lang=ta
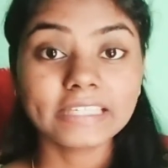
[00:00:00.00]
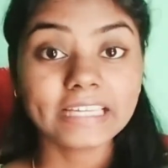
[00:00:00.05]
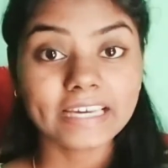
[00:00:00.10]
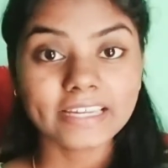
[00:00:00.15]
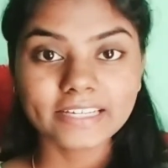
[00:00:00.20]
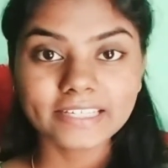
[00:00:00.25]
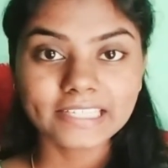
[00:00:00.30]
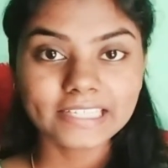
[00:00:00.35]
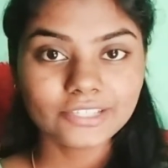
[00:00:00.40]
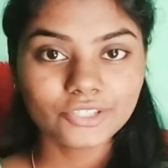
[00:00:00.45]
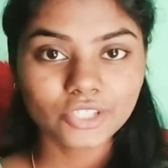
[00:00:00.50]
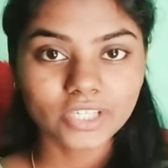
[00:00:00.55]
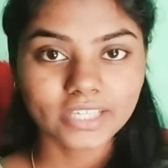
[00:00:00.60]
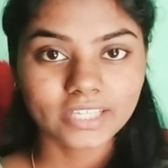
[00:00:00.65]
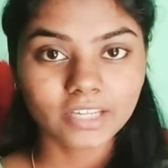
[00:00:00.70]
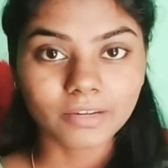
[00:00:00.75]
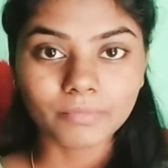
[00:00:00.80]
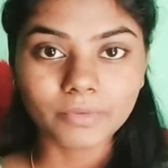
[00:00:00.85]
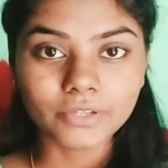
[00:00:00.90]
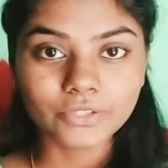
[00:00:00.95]
கேரட்டின்
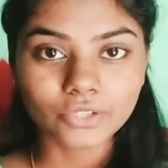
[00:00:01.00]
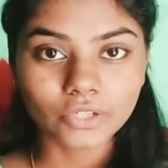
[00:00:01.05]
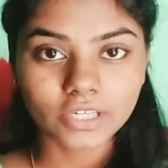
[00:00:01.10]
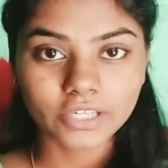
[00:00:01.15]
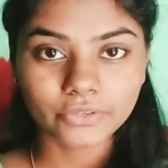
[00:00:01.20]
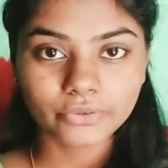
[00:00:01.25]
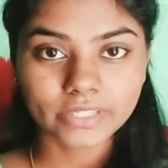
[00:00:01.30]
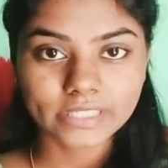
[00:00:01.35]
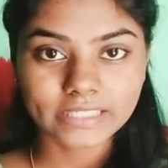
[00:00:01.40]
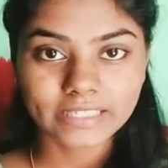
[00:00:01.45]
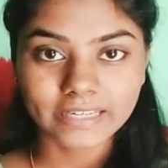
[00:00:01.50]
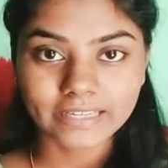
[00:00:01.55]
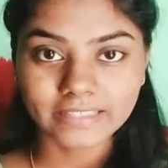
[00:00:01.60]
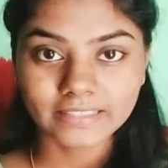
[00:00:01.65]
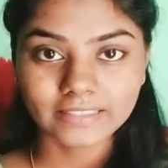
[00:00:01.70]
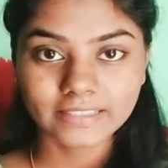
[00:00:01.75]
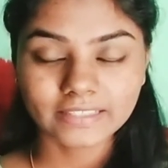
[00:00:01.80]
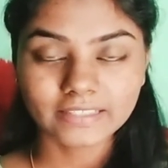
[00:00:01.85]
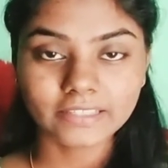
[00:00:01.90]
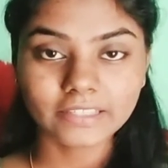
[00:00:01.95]
ஷைன் அப்படின்னு சொல்லிட்டு ஒரு
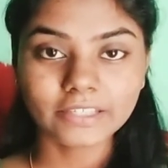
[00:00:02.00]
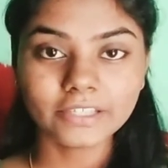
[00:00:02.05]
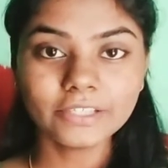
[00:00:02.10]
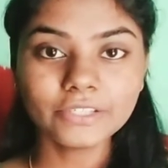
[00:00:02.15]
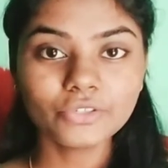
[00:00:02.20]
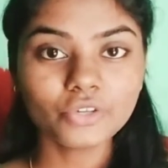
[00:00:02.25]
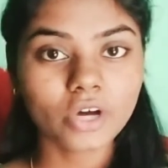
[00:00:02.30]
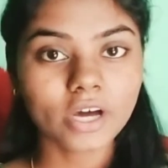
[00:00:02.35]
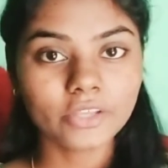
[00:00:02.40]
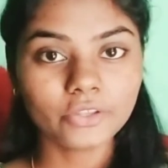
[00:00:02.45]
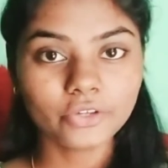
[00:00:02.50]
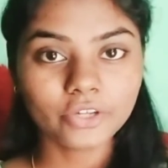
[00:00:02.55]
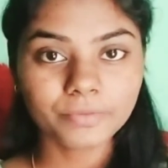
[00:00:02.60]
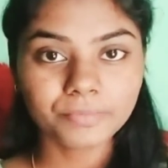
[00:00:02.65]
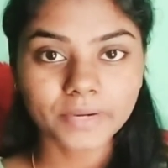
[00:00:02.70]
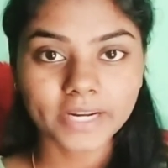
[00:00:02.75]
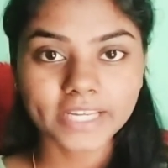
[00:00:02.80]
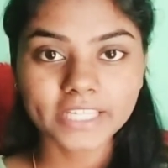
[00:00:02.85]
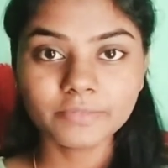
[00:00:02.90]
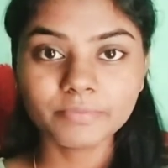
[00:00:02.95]
ஸ்ட்ரைட்னர் இருக்குது ஸோ
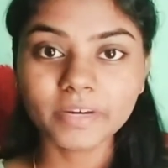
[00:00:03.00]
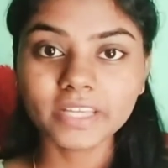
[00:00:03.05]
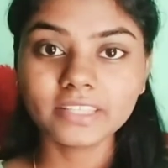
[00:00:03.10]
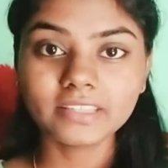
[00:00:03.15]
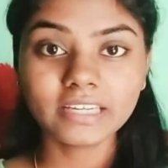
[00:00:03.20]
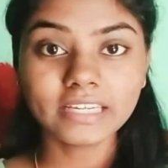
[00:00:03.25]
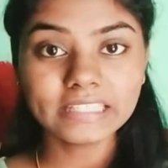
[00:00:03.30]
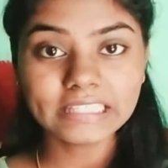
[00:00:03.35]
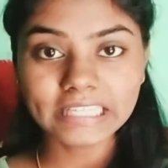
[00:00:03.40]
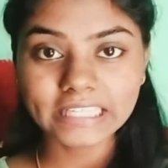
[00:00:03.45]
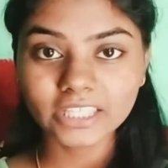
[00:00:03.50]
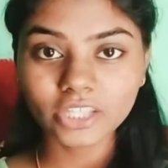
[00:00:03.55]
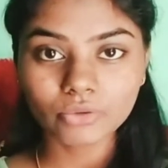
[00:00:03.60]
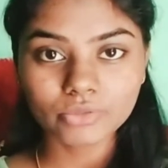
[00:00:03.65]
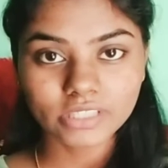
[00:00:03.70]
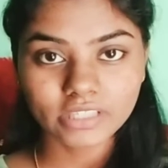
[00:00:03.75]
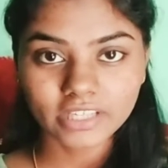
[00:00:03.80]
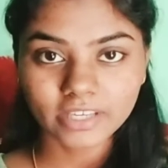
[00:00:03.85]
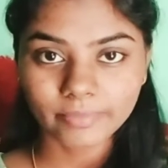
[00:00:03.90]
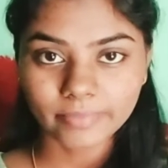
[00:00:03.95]
அதோட ப்ரைஸ் பார்த்தீங்கன்னா த்ரீ
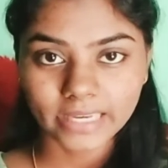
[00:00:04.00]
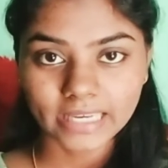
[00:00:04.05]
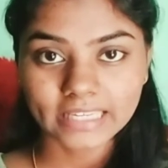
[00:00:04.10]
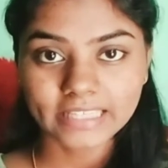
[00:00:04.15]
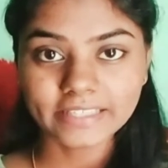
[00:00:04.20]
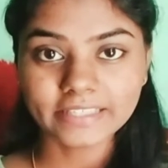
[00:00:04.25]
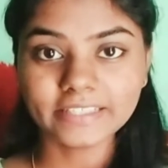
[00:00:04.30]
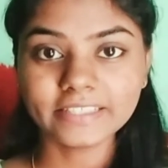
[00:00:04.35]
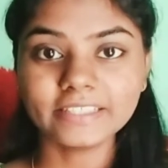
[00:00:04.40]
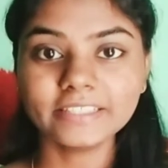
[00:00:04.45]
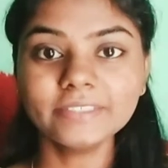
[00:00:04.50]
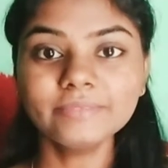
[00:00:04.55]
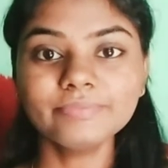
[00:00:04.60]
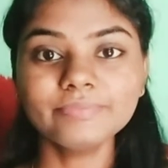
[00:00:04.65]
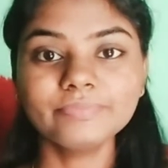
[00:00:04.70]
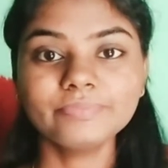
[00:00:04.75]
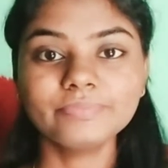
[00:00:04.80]
தௌசண்ட்க்கு மேலே இருக்குது